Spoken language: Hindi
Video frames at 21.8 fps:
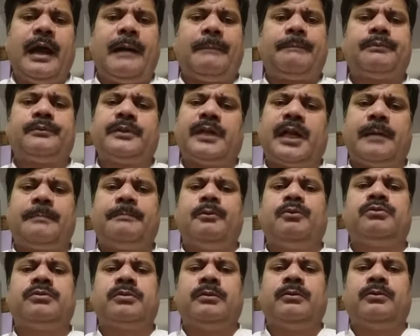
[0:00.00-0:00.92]
आप सड़क
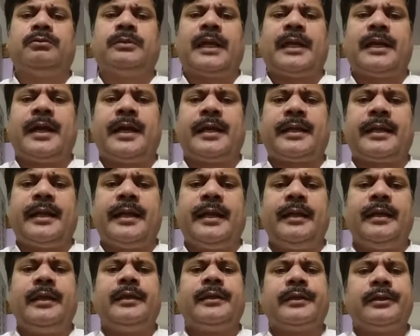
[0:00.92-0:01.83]
पर उतर करके
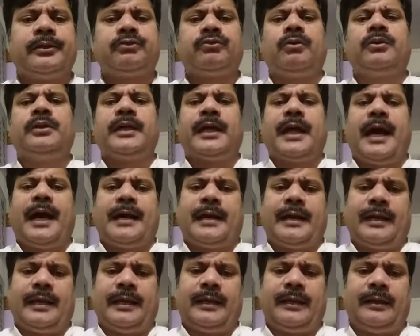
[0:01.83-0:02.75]
किसको दिखा
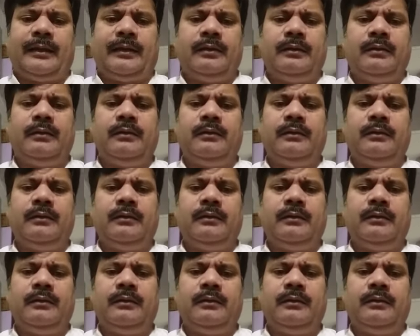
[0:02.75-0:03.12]
रहे हैं